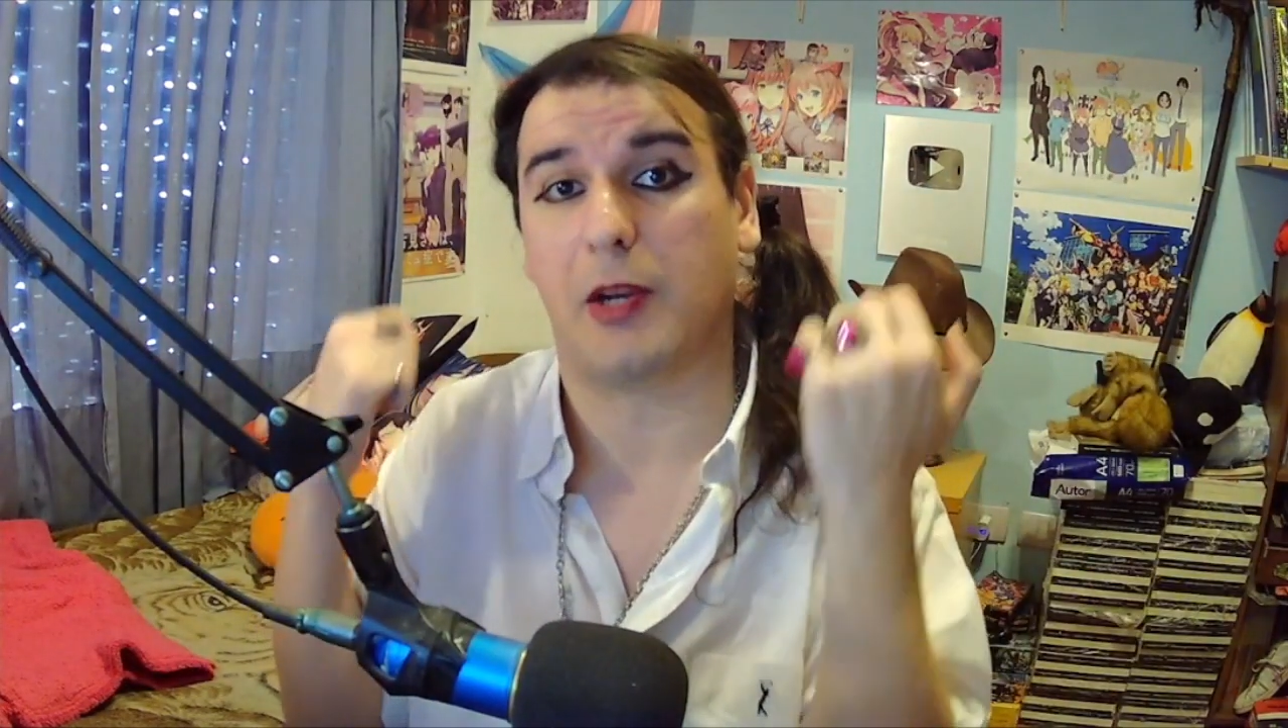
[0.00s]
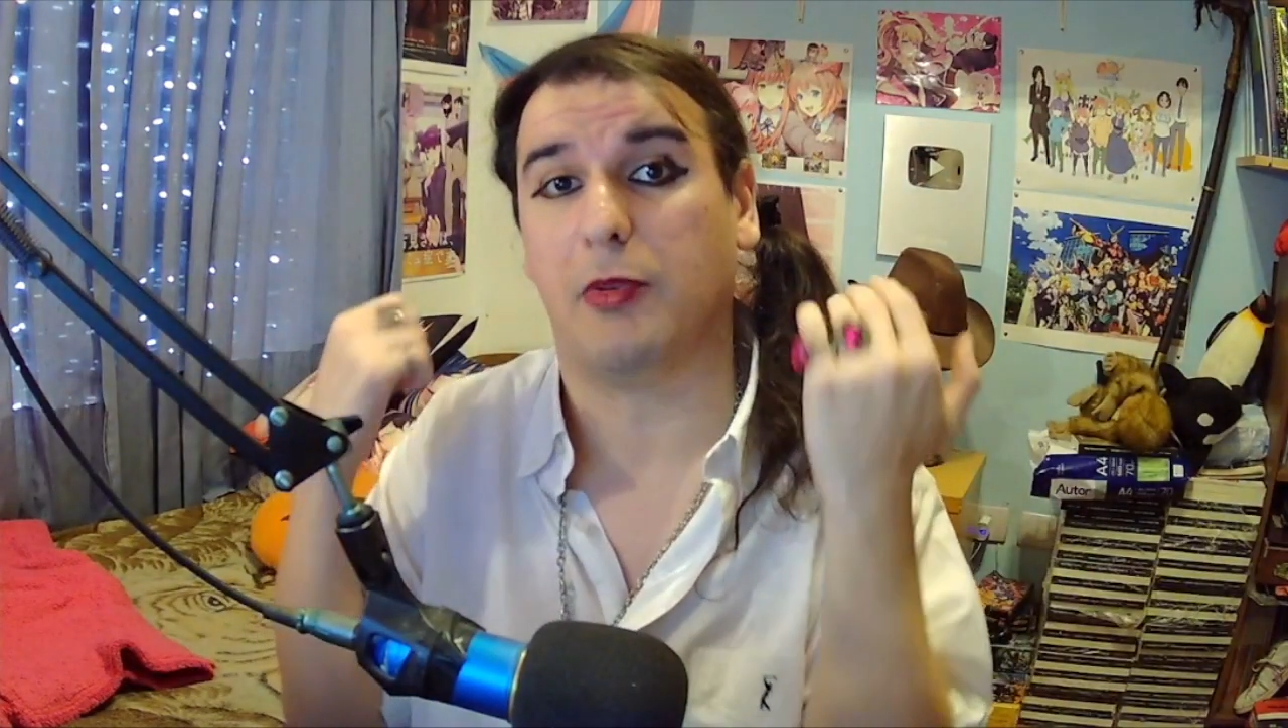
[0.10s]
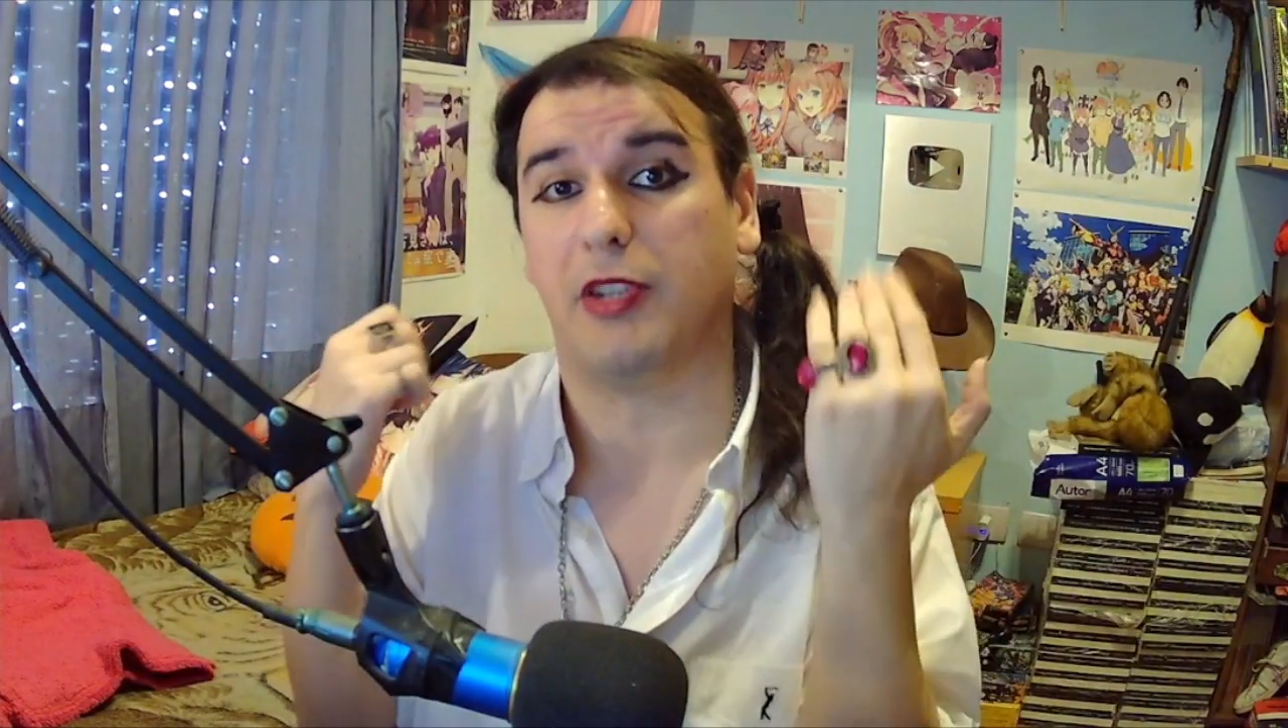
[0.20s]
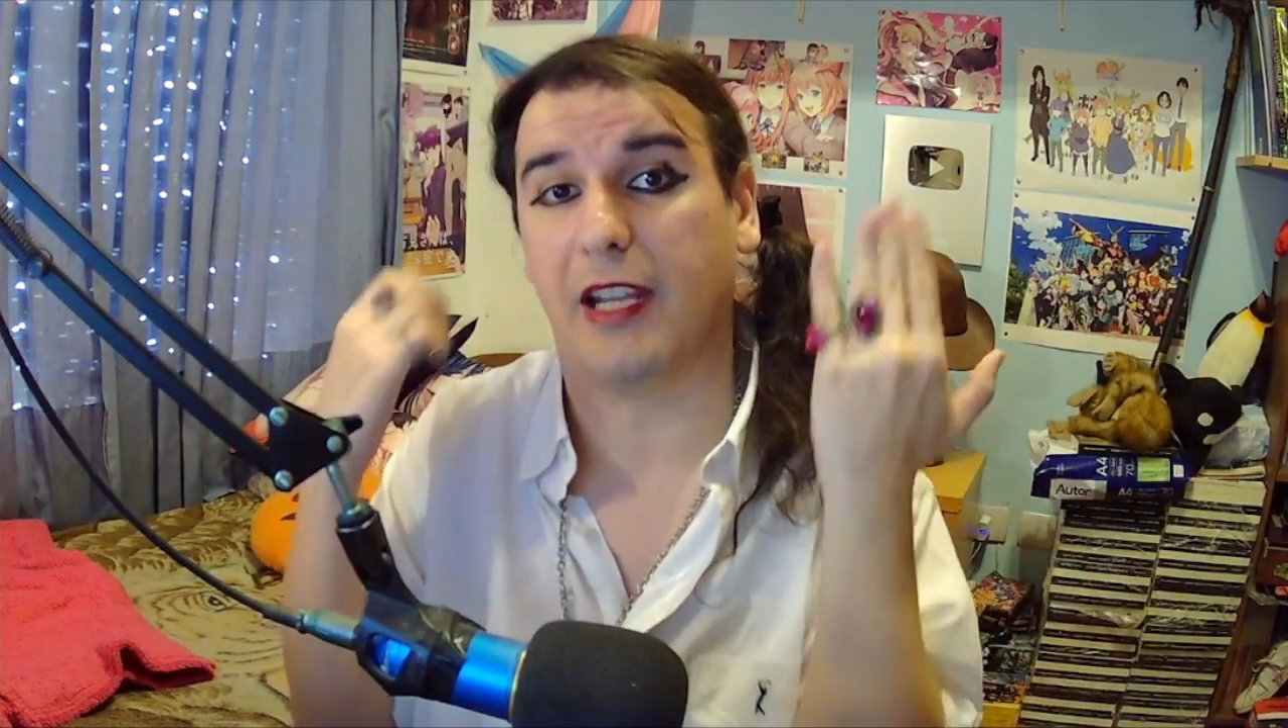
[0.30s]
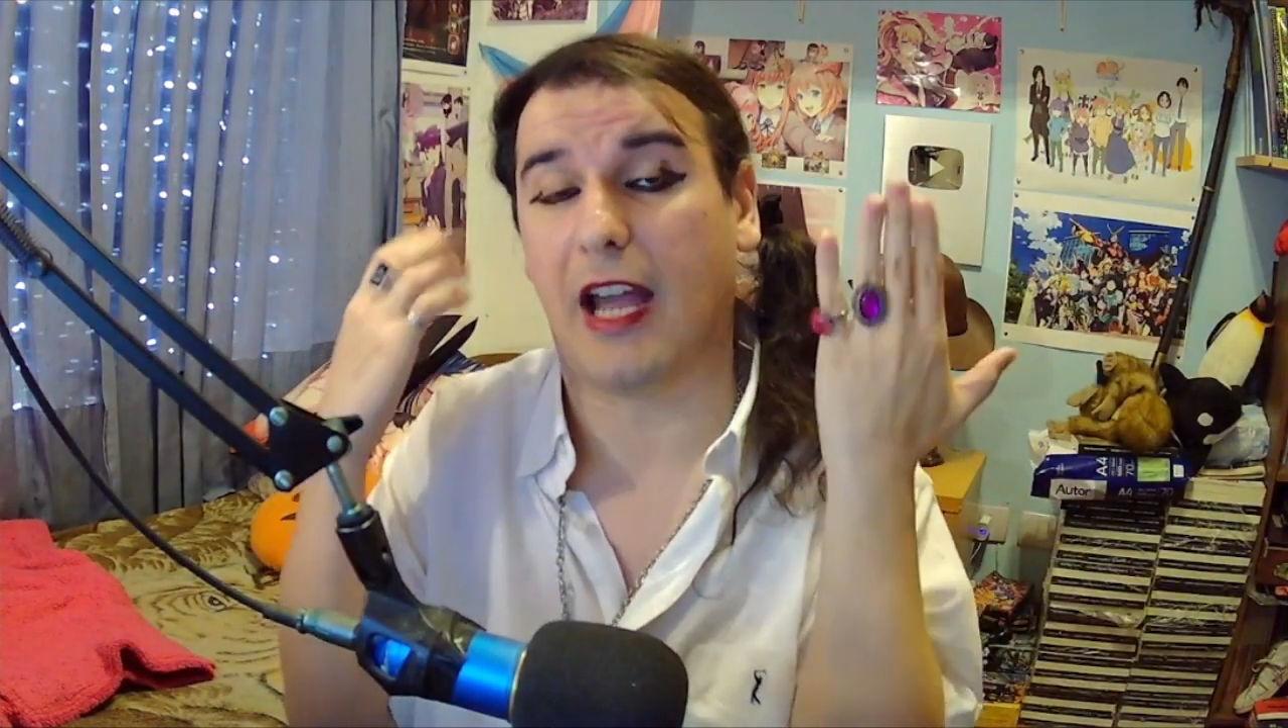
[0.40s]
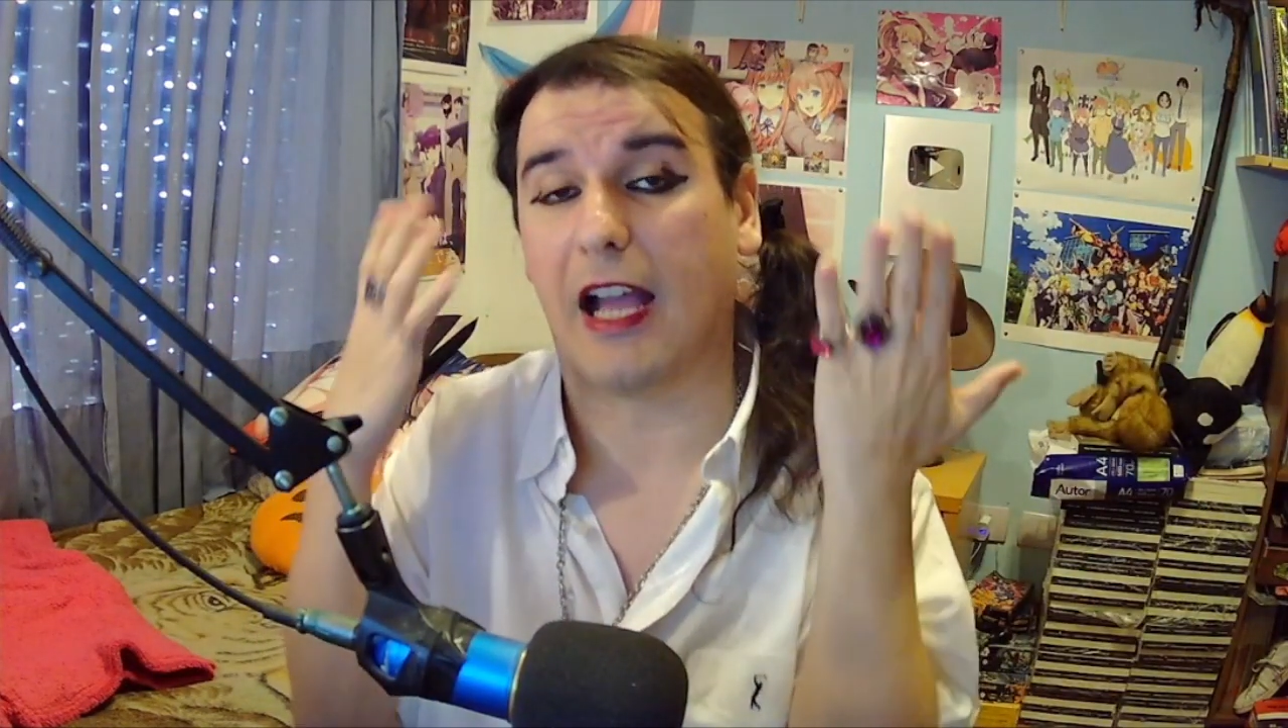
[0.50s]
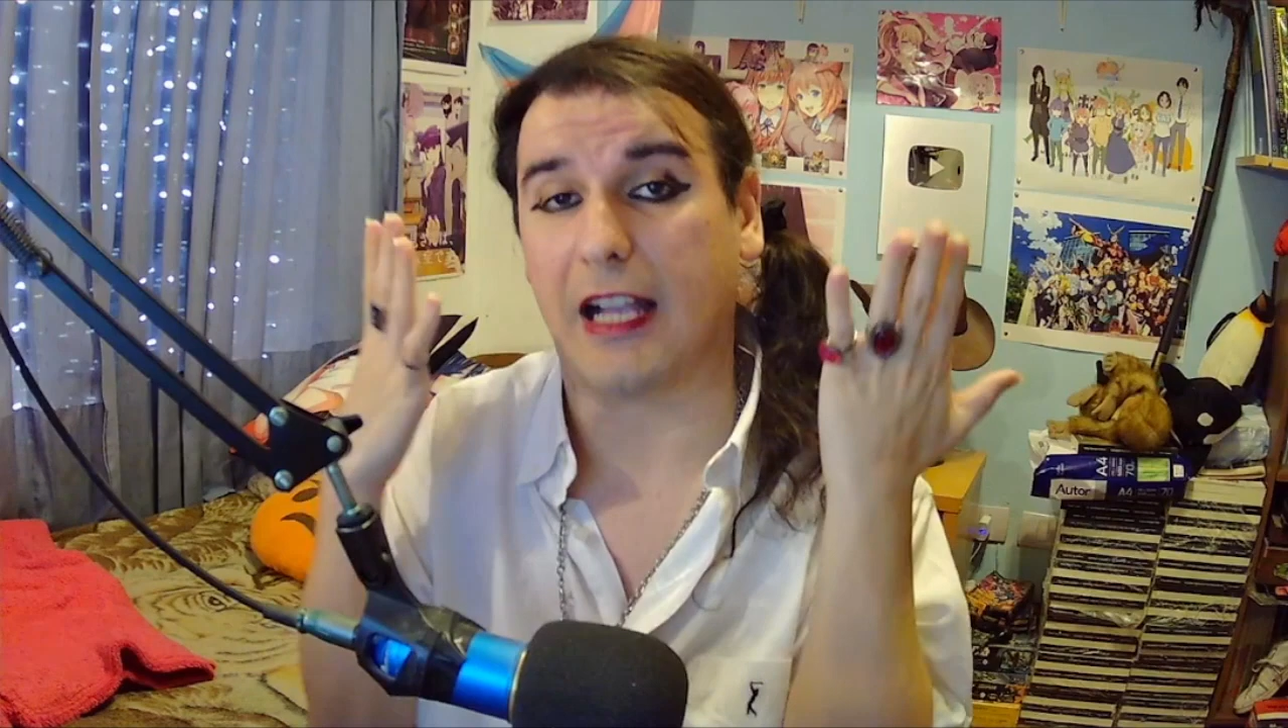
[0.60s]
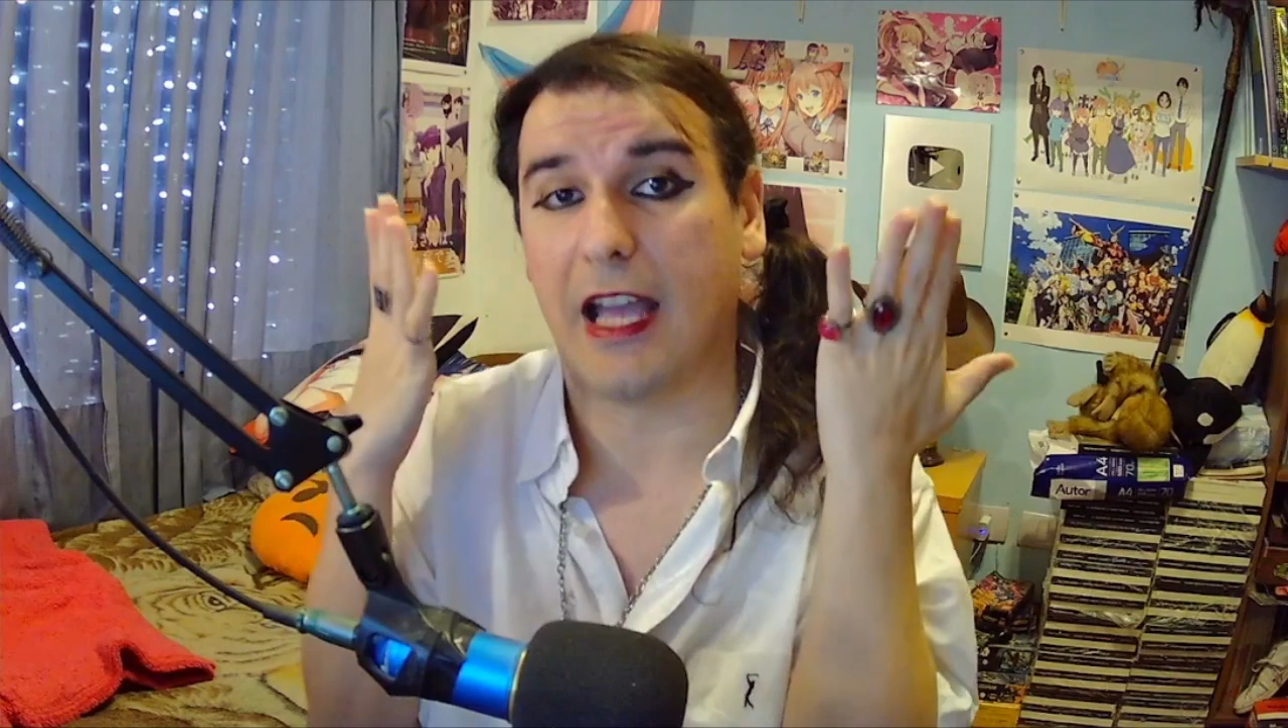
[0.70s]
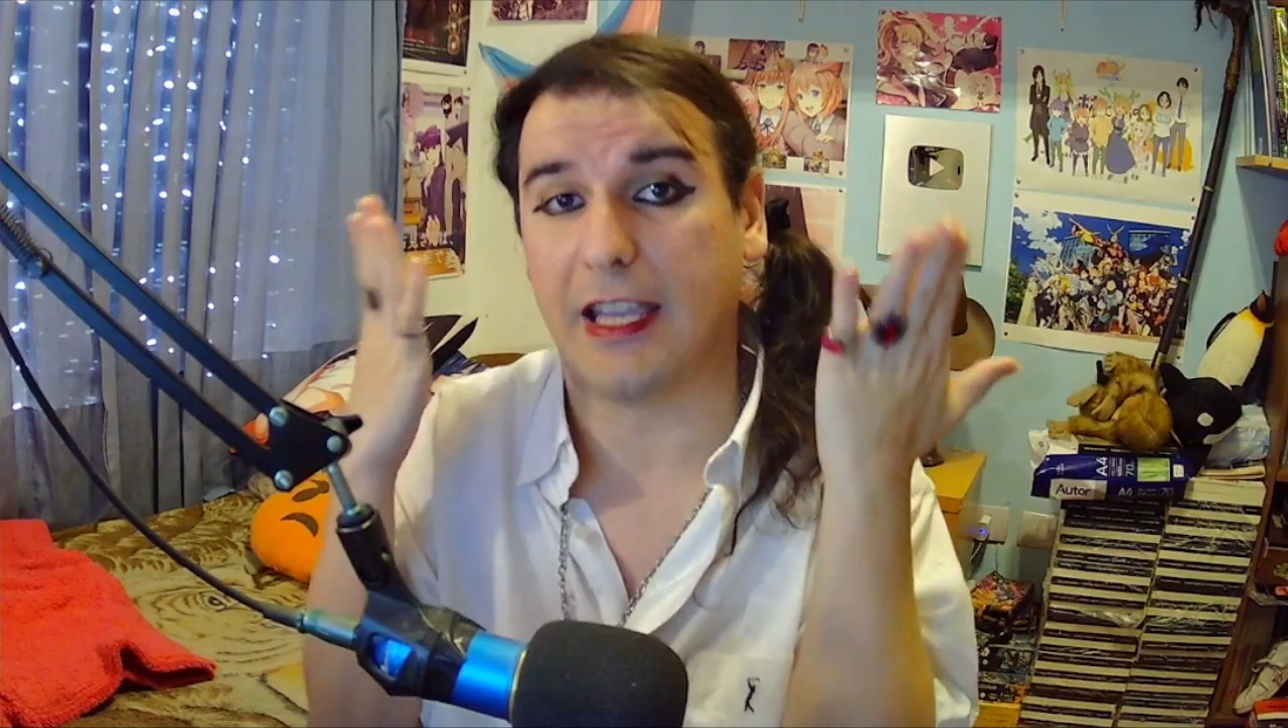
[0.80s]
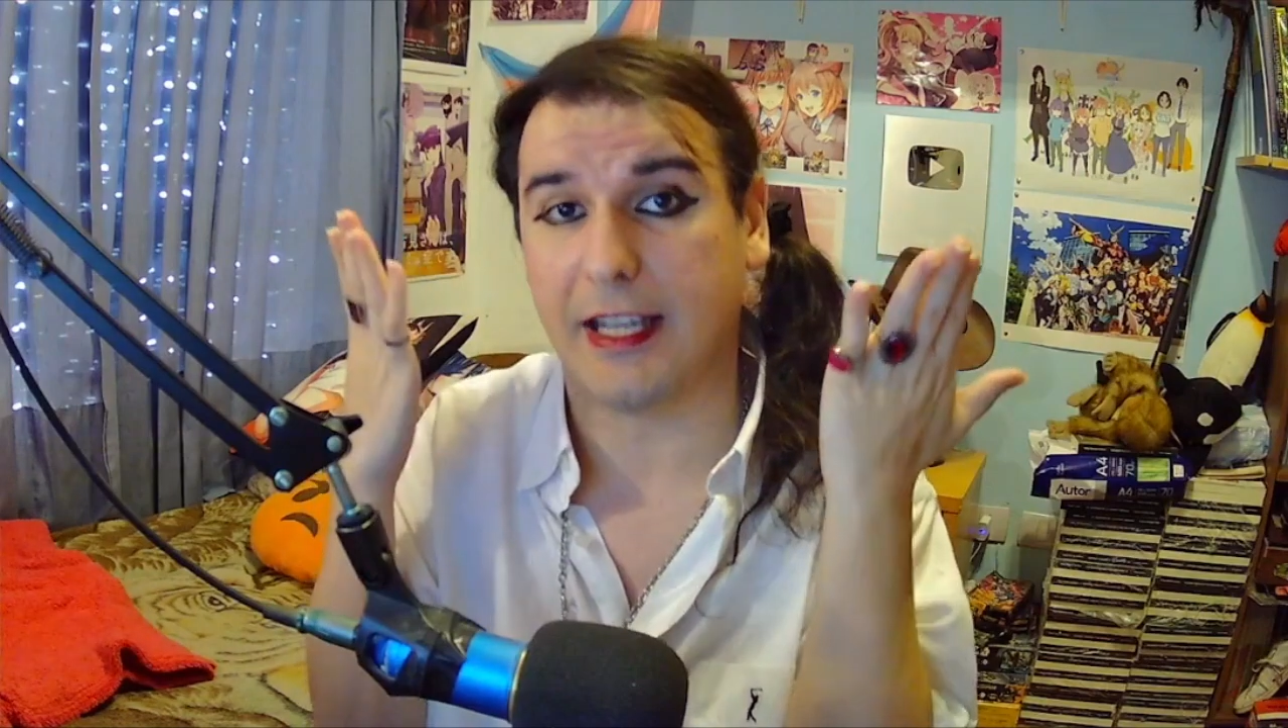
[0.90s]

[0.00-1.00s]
responder acá